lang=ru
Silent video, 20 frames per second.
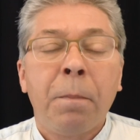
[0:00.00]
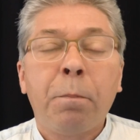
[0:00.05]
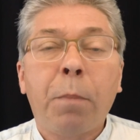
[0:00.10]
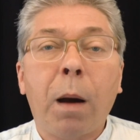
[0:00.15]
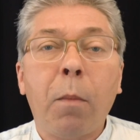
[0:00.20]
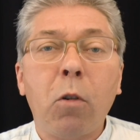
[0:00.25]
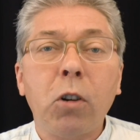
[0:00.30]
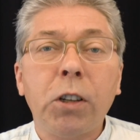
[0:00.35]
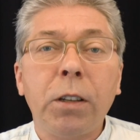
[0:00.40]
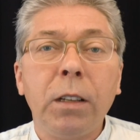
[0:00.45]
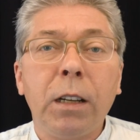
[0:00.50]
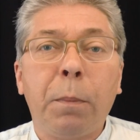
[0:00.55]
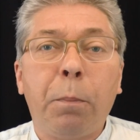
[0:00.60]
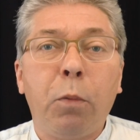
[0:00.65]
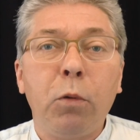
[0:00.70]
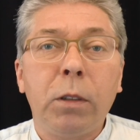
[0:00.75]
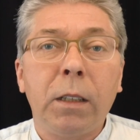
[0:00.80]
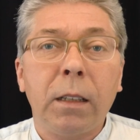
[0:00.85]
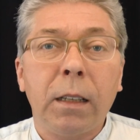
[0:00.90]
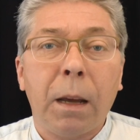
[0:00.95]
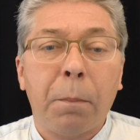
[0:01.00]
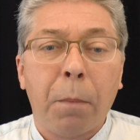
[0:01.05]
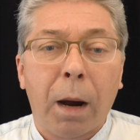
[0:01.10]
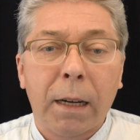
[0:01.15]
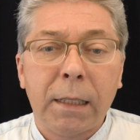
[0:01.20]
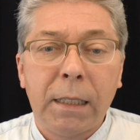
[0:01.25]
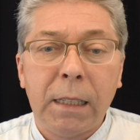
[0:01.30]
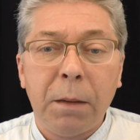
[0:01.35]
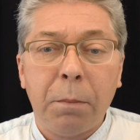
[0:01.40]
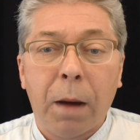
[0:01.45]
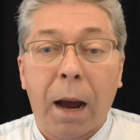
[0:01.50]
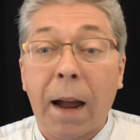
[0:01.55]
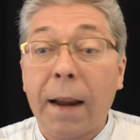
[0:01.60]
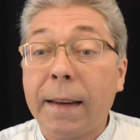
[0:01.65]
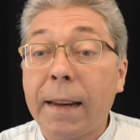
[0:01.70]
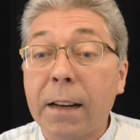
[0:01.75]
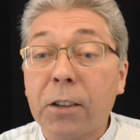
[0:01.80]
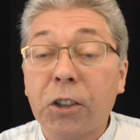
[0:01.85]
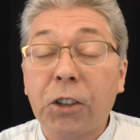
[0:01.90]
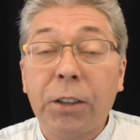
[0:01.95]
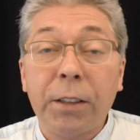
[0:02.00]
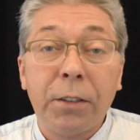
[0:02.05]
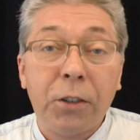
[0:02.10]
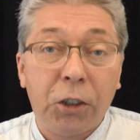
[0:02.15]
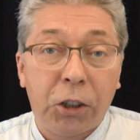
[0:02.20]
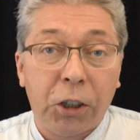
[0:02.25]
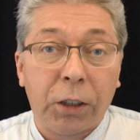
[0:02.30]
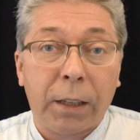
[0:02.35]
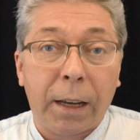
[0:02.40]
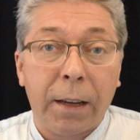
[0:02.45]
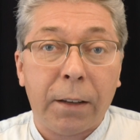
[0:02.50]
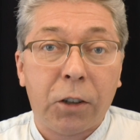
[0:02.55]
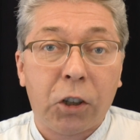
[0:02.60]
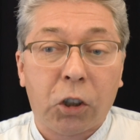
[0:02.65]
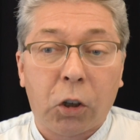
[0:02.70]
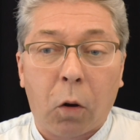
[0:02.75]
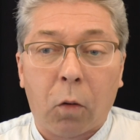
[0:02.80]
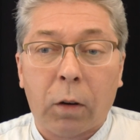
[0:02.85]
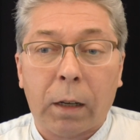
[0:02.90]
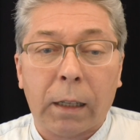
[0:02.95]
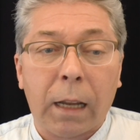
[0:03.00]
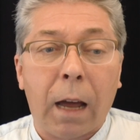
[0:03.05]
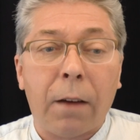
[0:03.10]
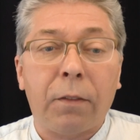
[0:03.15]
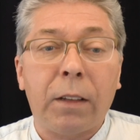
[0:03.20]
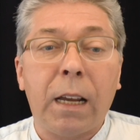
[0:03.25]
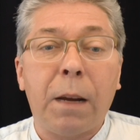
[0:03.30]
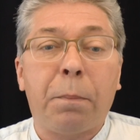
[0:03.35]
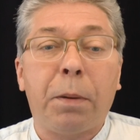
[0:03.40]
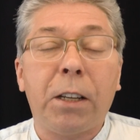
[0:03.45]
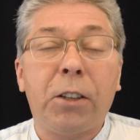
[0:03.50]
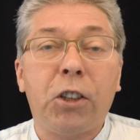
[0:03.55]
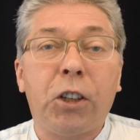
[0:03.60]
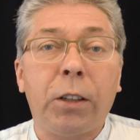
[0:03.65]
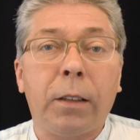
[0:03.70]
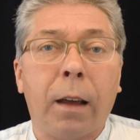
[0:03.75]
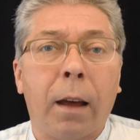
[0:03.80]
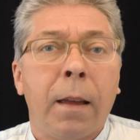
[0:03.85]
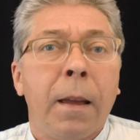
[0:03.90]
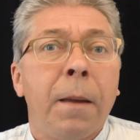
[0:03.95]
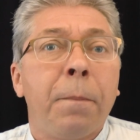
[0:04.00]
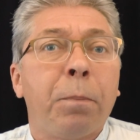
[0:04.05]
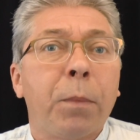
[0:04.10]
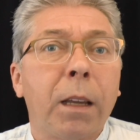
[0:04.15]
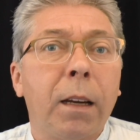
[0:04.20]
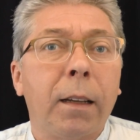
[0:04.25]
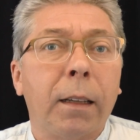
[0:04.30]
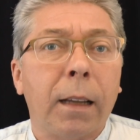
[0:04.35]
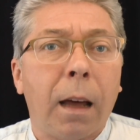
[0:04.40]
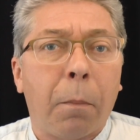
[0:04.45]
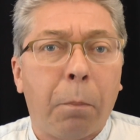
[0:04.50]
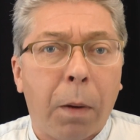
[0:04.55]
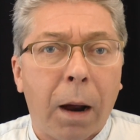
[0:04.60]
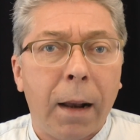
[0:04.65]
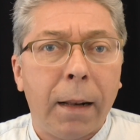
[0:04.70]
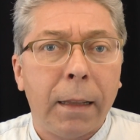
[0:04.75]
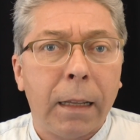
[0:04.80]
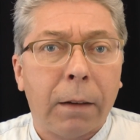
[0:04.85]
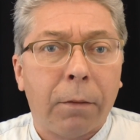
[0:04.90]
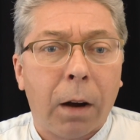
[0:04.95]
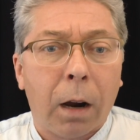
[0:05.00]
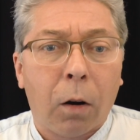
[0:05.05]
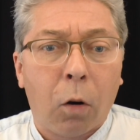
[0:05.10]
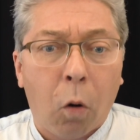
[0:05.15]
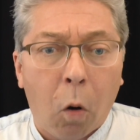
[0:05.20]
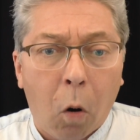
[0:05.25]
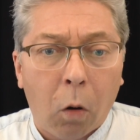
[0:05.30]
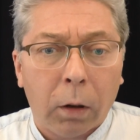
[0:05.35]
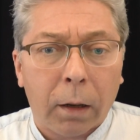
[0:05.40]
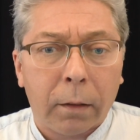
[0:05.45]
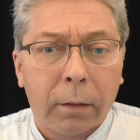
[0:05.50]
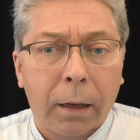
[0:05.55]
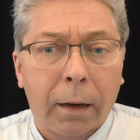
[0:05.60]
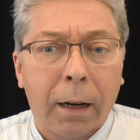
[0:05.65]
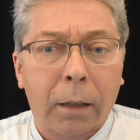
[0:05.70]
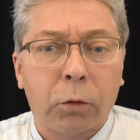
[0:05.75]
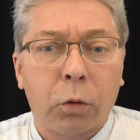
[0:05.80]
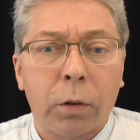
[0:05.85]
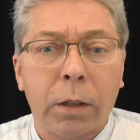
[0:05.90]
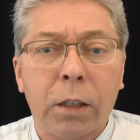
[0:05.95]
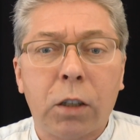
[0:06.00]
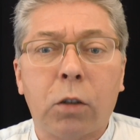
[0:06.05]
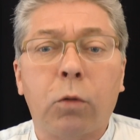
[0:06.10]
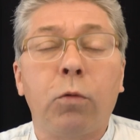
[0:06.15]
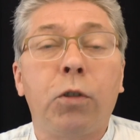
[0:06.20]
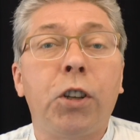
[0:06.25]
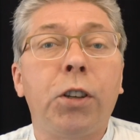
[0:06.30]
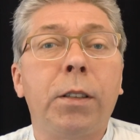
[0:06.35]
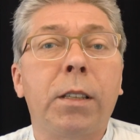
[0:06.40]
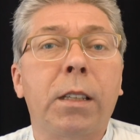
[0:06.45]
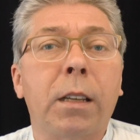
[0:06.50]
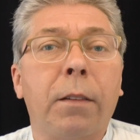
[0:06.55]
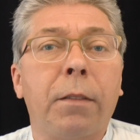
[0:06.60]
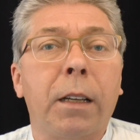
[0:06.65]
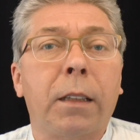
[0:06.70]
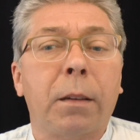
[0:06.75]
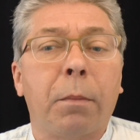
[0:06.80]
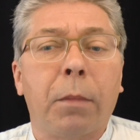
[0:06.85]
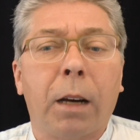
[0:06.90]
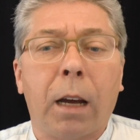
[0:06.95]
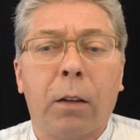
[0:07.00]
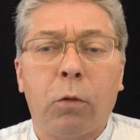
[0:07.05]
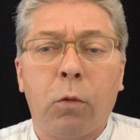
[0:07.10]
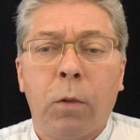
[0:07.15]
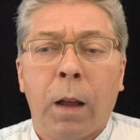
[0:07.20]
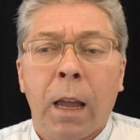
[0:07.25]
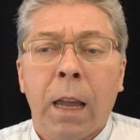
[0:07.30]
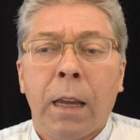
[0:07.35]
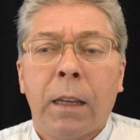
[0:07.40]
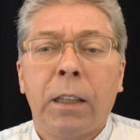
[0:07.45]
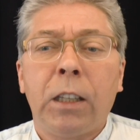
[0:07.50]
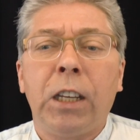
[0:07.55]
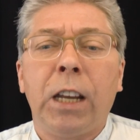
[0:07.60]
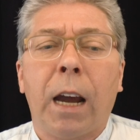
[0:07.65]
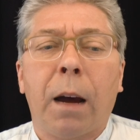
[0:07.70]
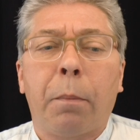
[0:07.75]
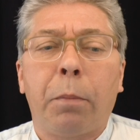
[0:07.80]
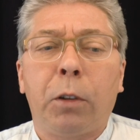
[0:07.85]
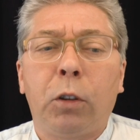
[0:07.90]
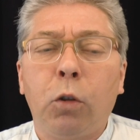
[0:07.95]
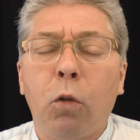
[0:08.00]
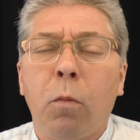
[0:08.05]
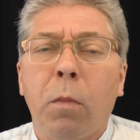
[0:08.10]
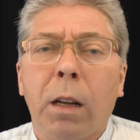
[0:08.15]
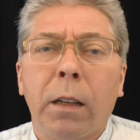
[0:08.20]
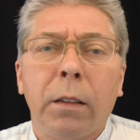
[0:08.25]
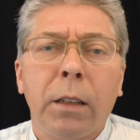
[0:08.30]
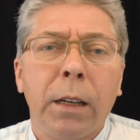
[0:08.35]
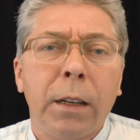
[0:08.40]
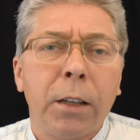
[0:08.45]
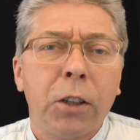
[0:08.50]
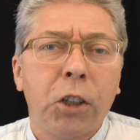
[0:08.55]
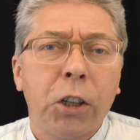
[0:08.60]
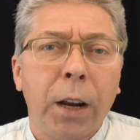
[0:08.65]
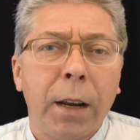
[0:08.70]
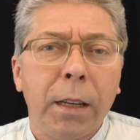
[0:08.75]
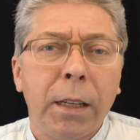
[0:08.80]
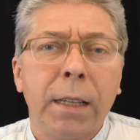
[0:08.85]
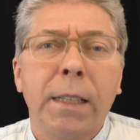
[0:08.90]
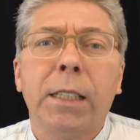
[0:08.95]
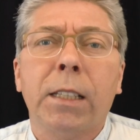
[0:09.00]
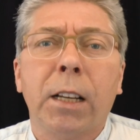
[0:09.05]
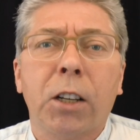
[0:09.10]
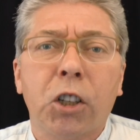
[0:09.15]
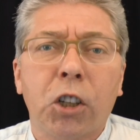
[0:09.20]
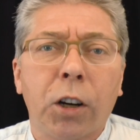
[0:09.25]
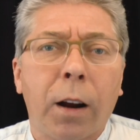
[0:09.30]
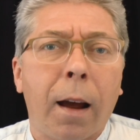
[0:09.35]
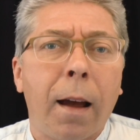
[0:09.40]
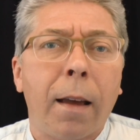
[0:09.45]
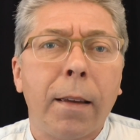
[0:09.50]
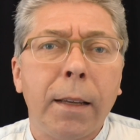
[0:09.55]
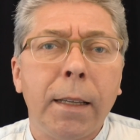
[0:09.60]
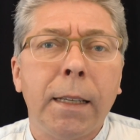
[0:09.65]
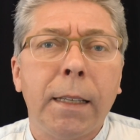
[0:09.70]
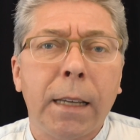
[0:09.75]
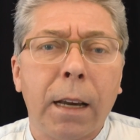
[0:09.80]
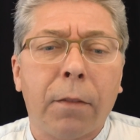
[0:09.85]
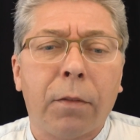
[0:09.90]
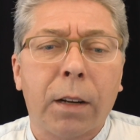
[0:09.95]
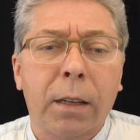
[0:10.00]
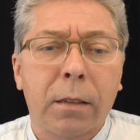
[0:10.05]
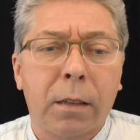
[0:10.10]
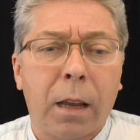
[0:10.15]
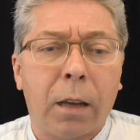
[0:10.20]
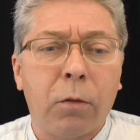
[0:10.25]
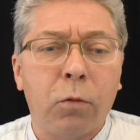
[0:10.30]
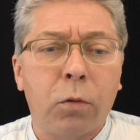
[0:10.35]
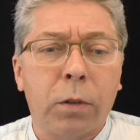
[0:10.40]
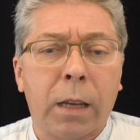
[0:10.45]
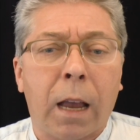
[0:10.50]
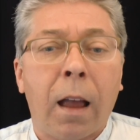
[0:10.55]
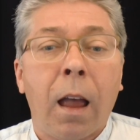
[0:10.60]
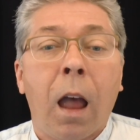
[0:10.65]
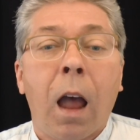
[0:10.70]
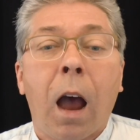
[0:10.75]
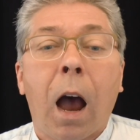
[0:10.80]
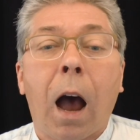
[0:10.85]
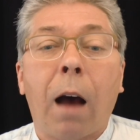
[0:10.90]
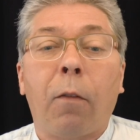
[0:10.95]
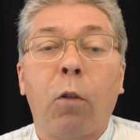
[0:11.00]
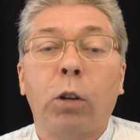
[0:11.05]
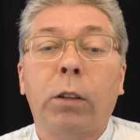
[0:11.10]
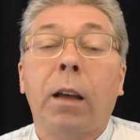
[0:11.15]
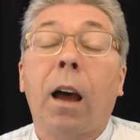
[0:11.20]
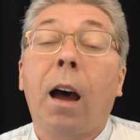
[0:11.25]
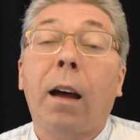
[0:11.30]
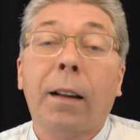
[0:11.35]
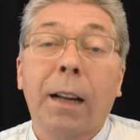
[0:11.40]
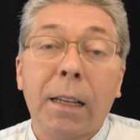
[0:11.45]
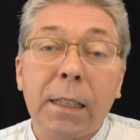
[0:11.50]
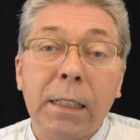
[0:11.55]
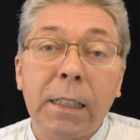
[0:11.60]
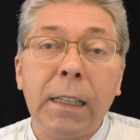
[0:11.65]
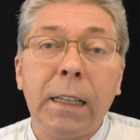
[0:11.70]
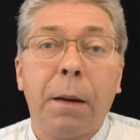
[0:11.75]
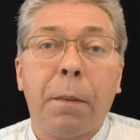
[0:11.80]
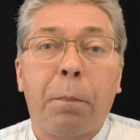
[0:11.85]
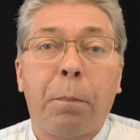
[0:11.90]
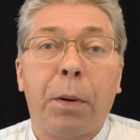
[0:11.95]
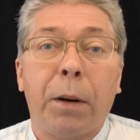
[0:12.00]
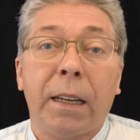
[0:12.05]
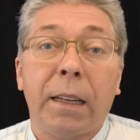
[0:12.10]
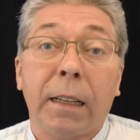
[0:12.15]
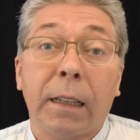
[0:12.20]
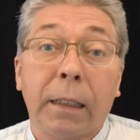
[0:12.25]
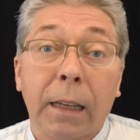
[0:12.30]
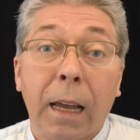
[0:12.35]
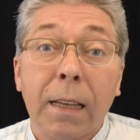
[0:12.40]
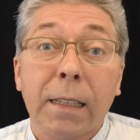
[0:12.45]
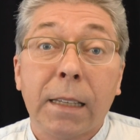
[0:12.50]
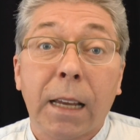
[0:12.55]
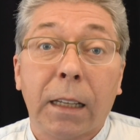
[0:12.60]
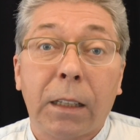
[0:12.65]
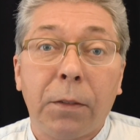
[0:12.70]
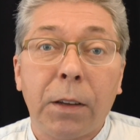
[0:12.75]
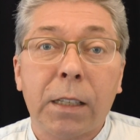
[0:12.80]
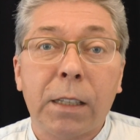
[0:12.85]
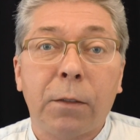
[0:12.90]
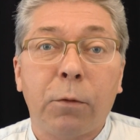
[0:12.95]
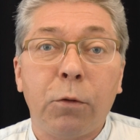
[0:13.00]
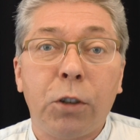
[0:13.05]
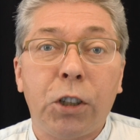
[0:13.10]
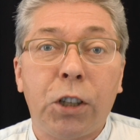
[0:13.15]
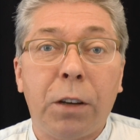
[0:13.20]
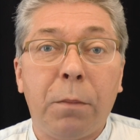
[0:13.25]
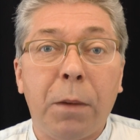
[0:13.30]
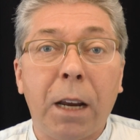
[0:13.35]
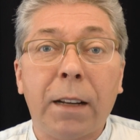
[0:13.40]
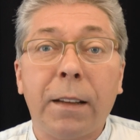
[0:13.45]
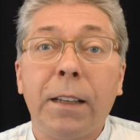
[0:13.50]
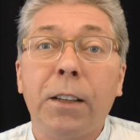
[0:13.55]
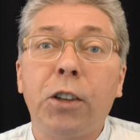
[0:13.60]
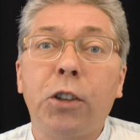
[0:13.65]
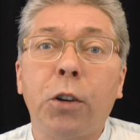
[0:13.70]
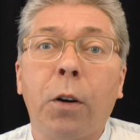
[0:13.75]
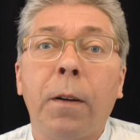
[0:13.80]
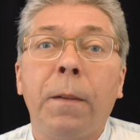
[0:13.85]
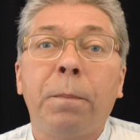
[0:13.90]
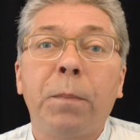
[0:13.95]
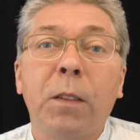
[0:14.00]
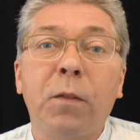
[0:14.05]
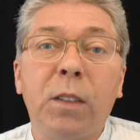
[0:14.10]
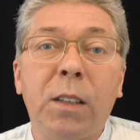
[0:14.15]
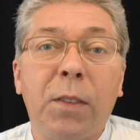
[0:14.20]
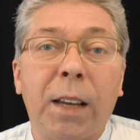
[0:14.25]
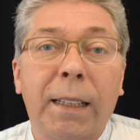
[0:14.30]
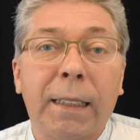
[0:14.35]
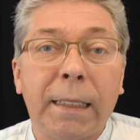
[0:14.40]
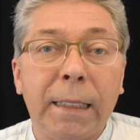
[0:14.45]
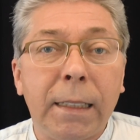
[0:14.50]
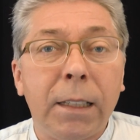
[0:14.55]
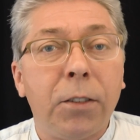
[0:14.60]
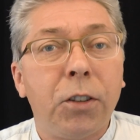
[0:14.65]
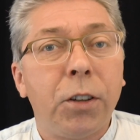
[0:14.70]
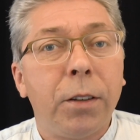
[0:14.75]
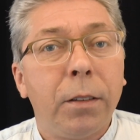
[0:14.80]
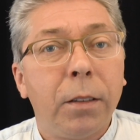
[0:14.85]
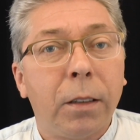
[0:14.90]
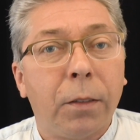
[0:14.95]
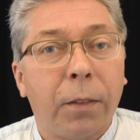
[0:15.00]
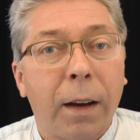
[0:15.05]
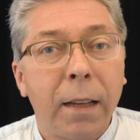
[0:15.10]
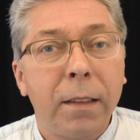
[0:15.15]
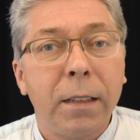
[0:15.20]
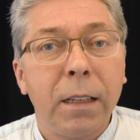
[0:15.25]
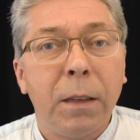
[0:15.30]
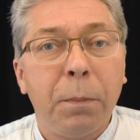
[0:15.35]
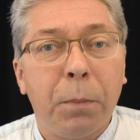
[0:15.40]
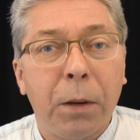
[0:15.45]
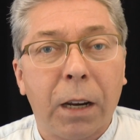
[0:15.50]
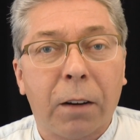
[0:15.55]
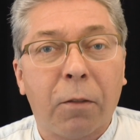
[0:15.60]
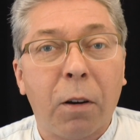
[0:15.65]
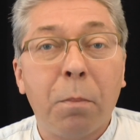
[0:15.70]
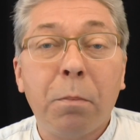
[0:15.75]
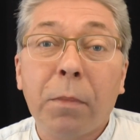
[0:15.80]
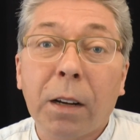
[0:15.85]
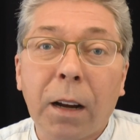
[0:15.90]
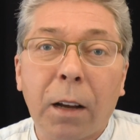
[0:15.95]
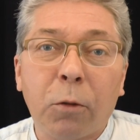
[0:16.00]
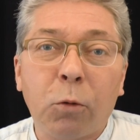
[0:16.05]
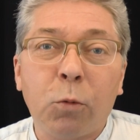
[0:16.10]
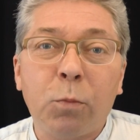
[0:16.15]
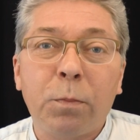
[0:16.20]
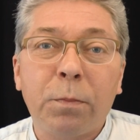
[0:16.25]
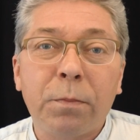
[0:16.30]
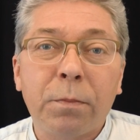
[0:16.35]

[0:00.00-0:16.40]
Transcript: Помощник Путина Максим Орешкин считает, что главная причина глобального голода, который случится в этом году, необдуманное решение США и Евросоюза. А вот Россия приняла соответствующие меры еще в 2021 году.